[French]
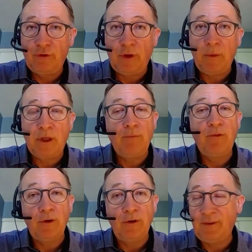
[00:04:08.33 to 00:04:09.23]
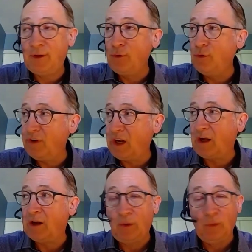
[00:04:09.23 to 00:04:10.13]
justement, qui me sollicitaient une nouvelle
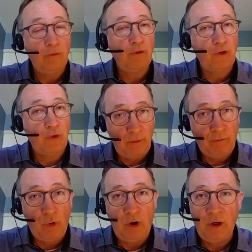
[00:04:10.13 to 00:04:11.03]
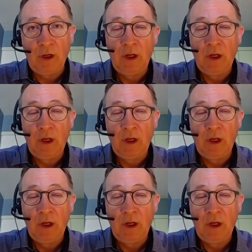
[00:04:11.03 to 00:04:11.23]
rencontre. On va se revoir.